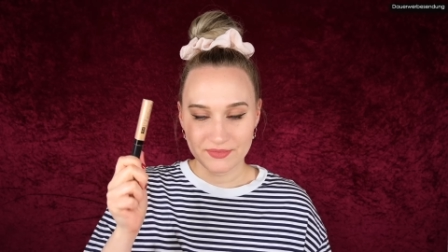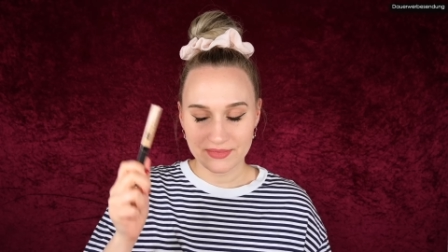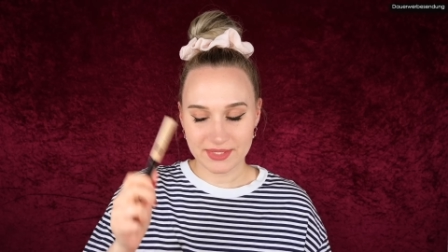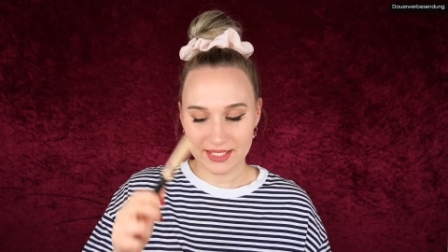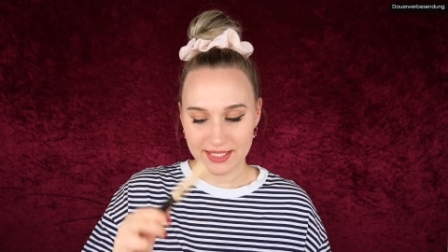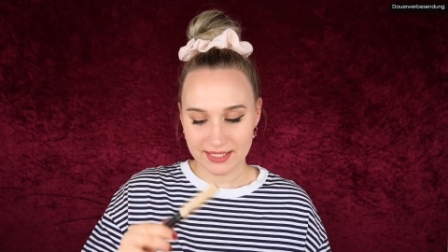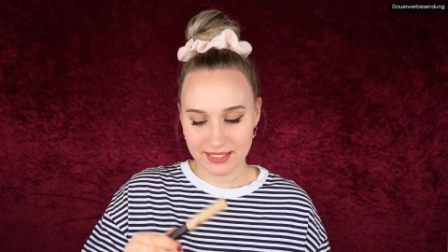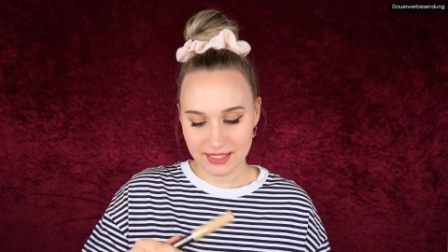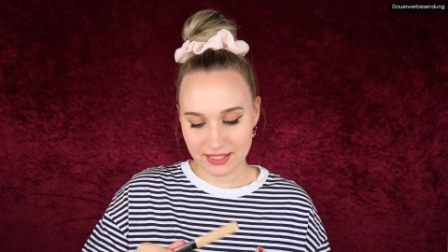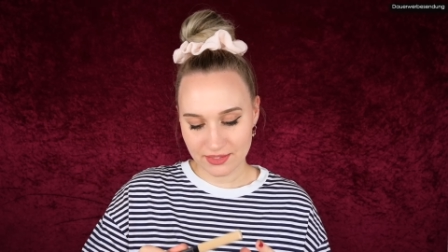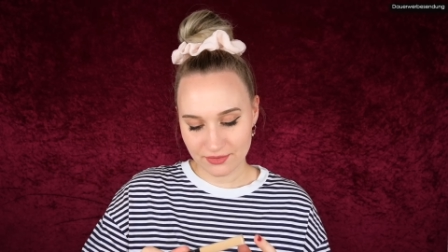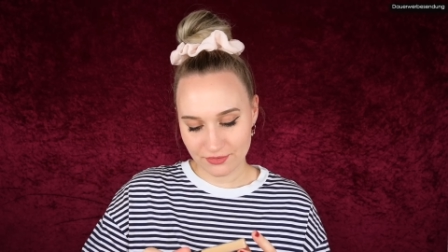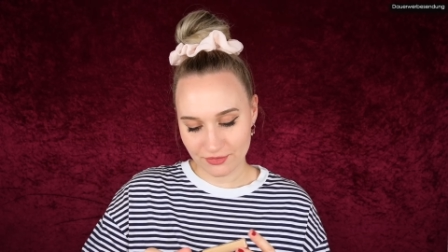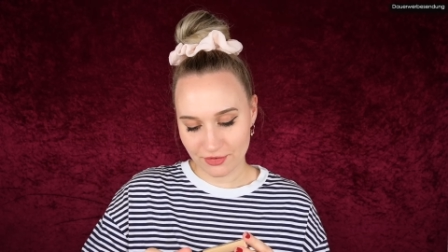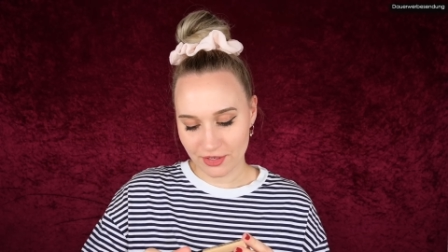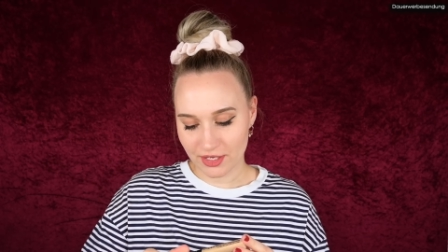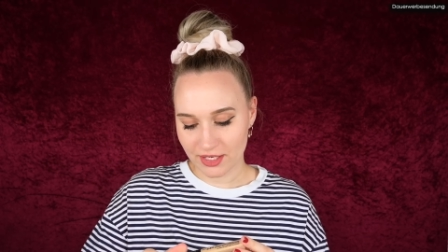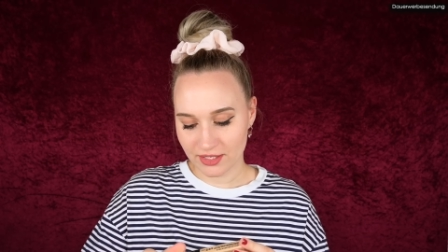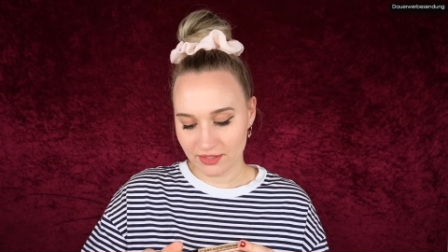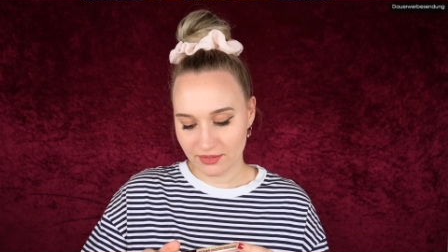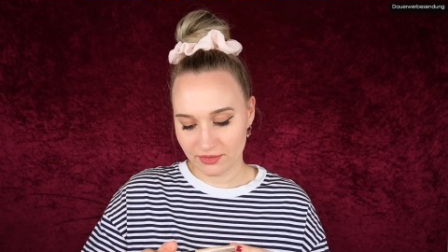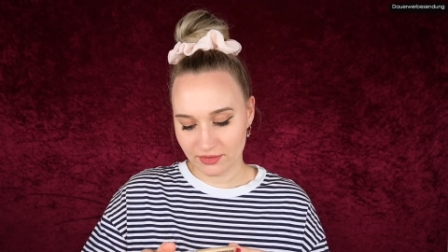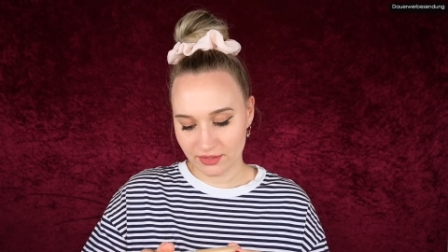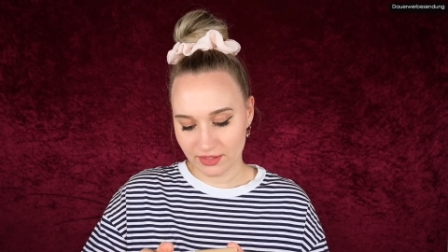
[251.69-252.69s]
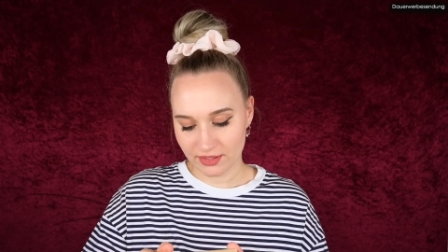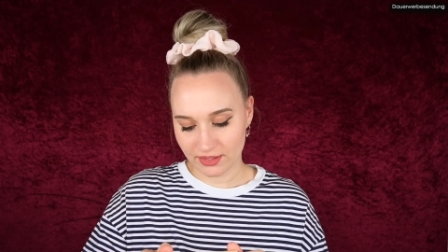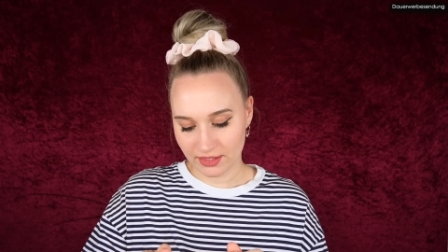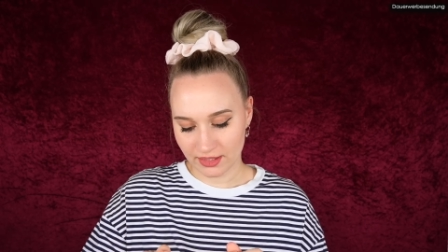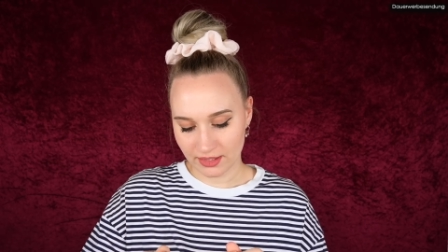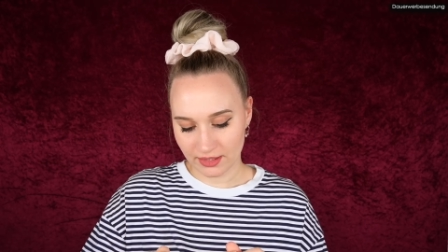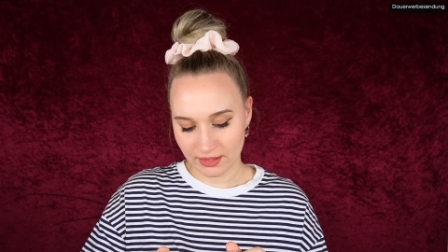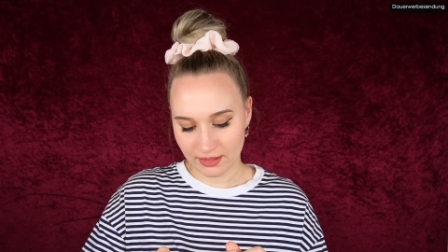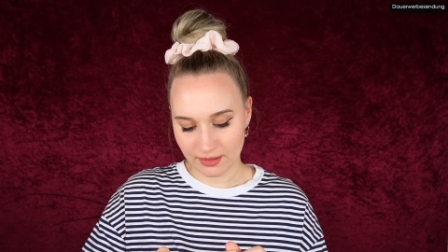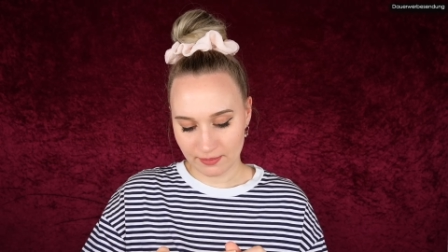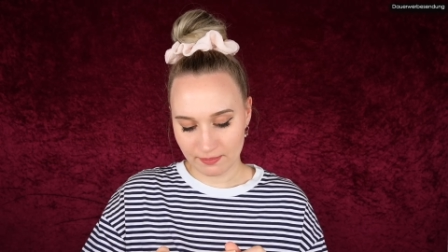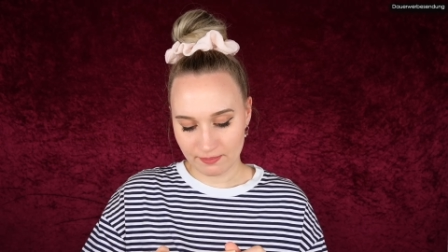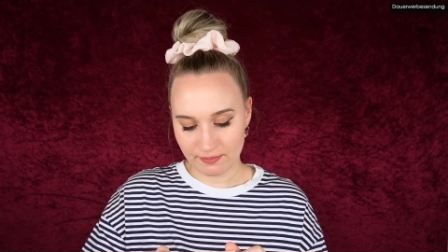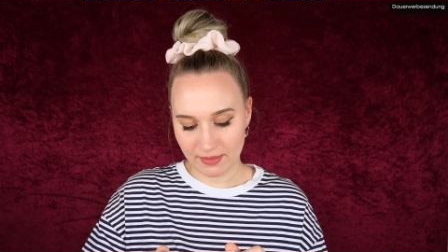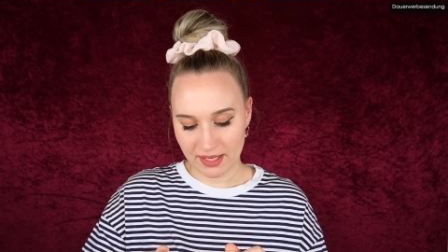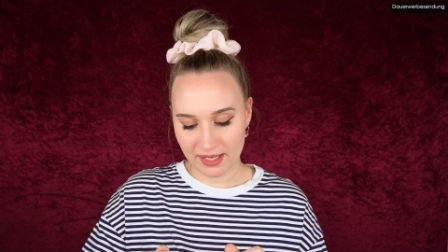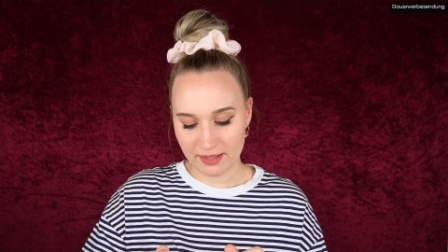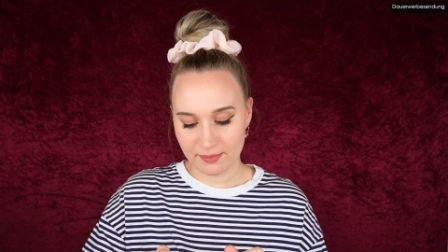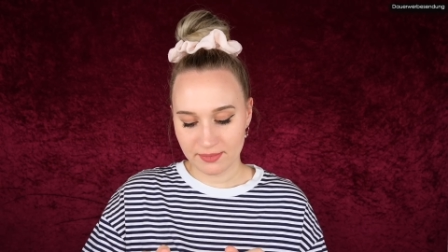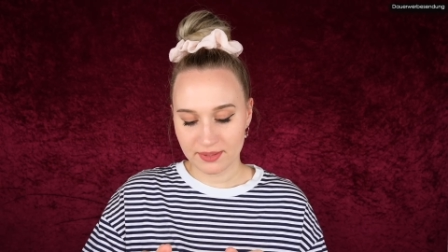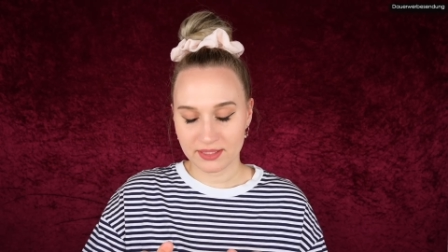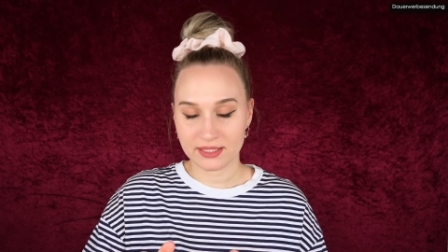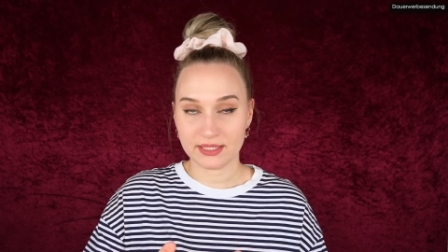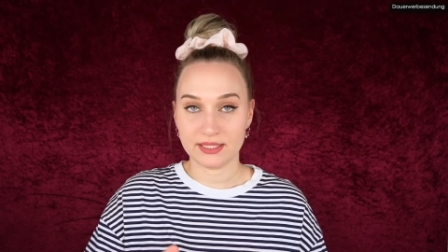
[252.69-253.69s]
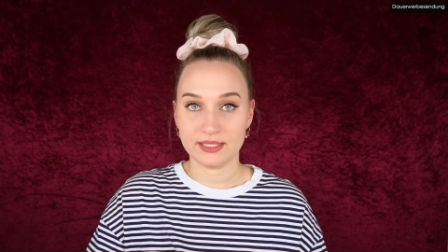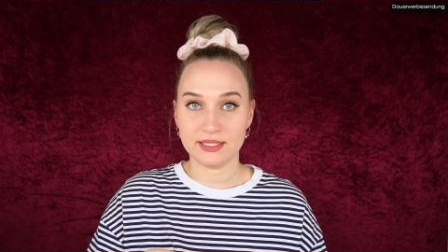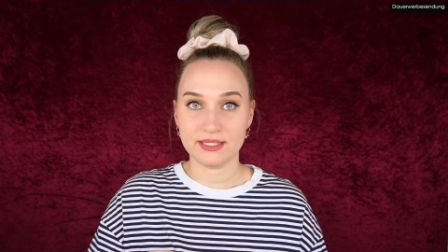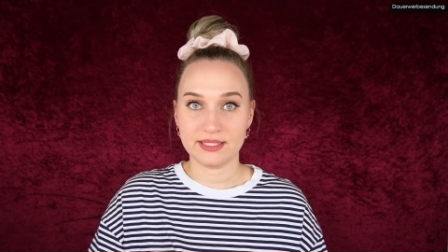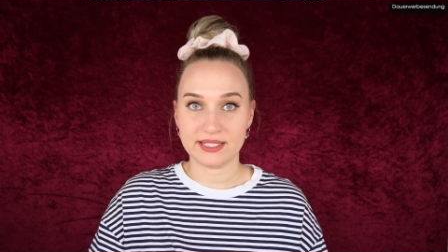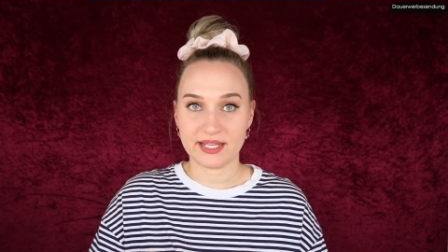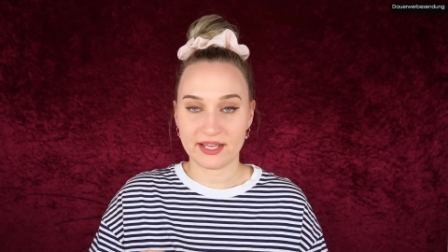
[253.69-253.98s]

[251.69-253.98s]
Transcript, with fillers: Das ist von äh, Maybelline,